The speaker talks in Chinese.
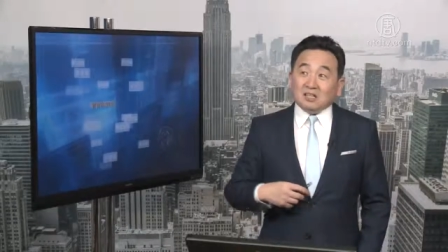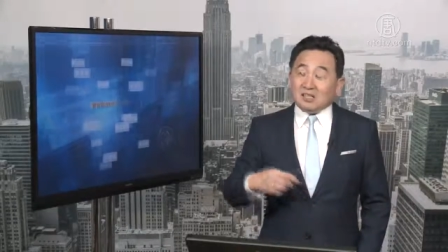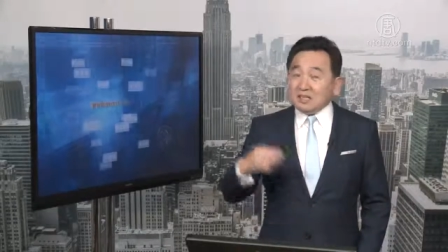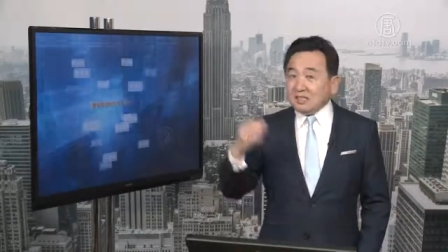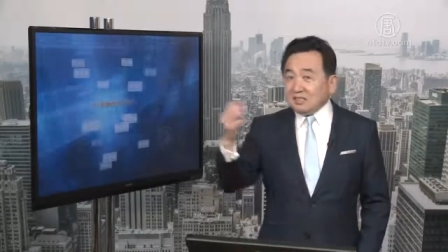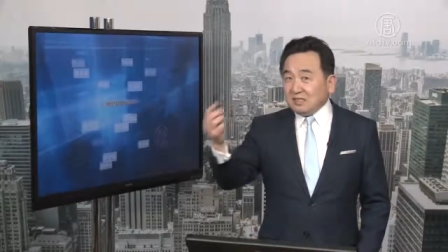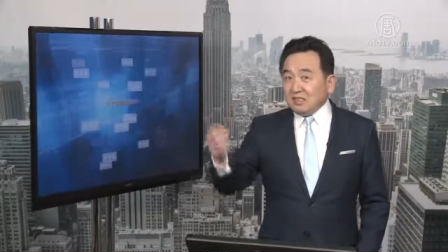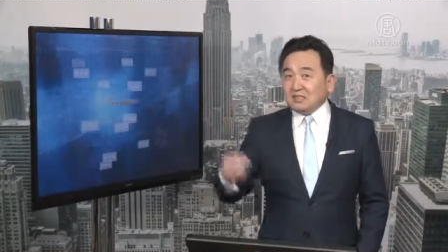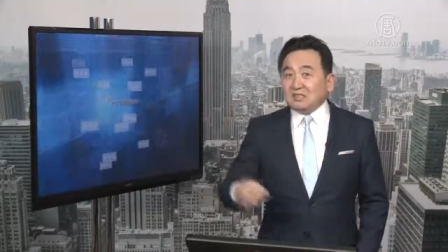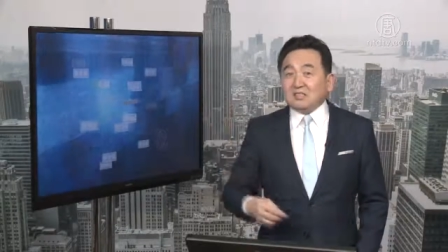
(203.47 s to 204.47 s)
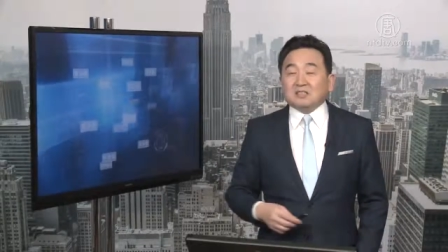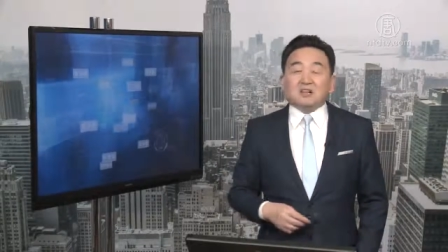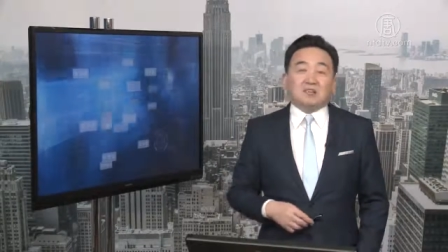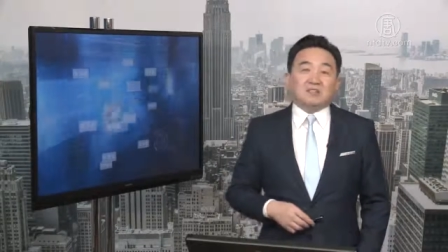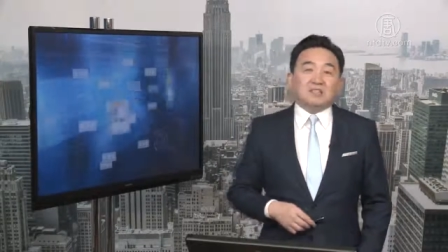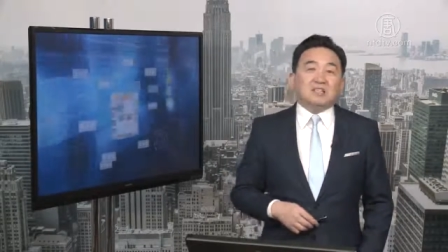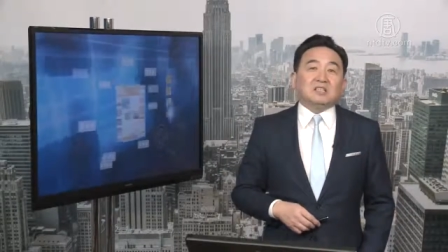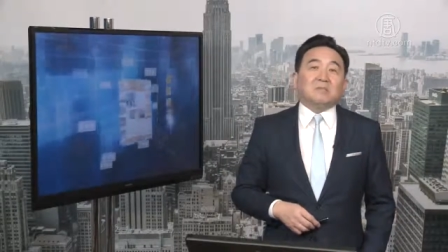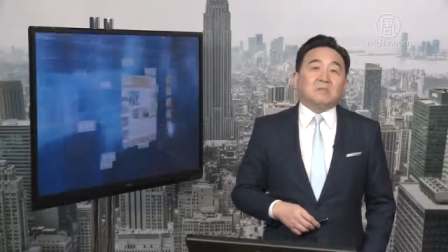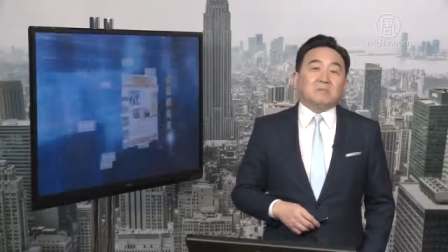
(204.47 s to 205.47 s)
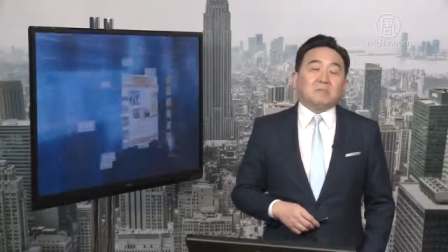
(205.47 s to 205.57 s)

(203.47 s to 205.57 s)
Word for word: 那你得你得只能找着一个。